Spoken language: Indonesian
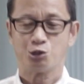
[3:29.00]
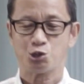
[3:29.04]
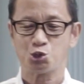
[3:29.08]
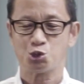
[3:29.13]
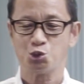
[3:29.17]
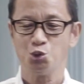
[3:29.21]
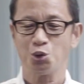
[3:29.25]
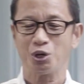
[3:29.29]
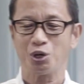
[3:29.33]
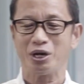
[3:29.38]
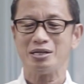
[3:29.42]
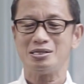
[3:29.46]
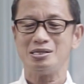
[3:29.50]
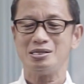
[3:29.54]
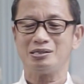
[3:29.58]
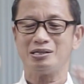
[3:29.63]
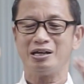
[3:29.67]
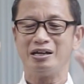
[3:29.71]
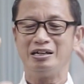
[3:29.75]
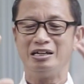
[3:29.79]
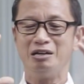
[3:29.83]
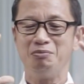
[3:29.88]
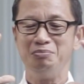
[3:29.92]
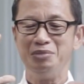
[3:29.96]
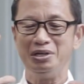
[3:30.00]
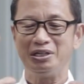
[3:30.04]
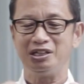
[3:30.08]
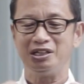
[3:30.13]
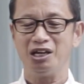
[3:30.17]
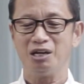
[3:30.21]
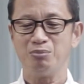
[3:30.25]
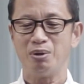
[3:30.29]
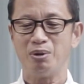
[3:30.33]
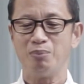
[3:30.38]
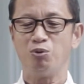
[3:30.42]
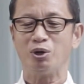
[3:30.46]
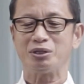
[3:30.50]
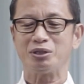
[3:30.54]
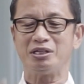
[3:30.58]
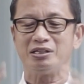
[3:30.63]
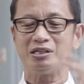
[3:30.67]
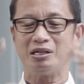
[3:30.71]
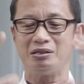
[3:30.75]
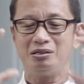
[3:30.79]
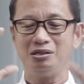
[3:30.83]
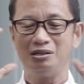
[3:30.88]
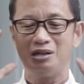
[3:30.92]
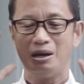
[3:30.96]
Sukacita yang demikian membuat
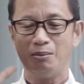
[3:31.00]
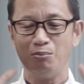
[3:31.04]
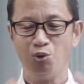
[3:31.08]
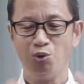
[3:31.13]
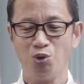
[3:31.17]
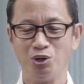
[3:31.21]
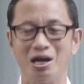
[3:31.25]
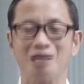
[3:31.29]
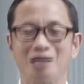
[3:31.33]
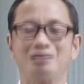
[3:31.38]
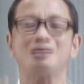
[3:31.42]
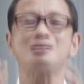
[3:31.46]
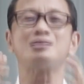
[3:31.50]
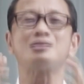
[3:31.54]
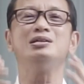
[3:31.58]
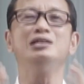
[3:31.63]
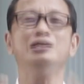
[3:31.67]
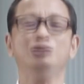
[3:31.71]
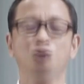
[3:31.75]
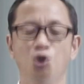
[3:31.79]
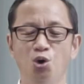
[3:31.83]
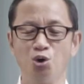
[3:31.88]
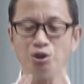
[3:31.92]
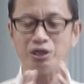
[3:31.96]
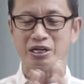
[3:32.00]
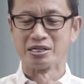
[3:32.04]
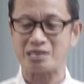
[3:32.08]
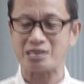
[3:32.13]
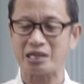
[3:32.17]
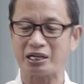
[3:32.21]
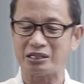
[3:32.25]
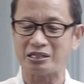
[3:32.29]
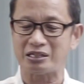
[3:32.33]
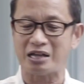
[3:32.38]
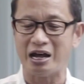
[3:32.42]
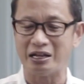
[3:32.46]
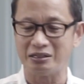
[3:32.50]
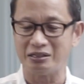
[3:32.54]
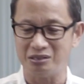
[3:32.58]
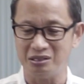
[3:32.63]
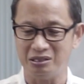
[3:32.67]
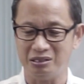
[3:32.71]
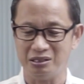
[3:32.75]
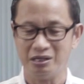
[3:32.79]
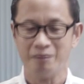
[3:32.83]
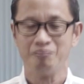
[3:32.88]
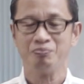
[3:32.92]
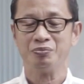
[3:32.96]
kita tidak mudah tersinggung dan sakit
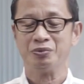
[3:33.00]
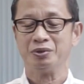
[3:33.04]
hati